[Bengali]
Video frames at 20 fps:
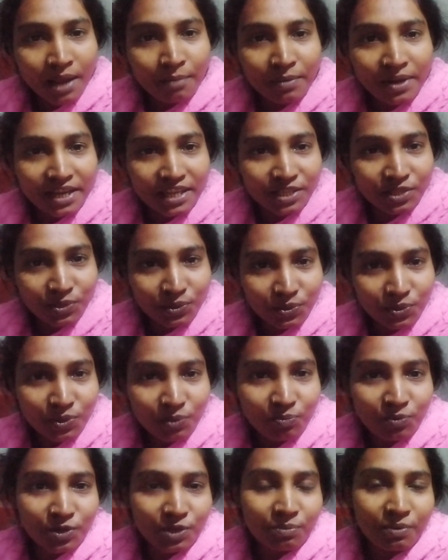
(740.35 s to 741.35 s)
আমার এই ছোট্ট
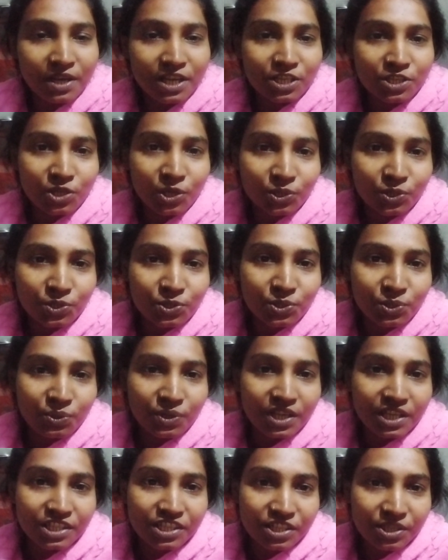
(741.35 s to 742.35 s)
পরিবারের সদস্য
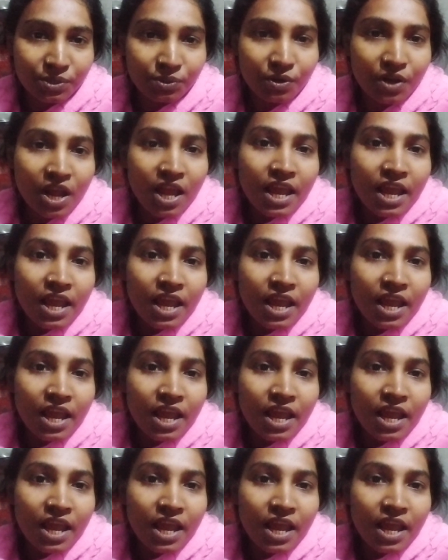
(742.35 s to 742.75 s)
হয়ে যেও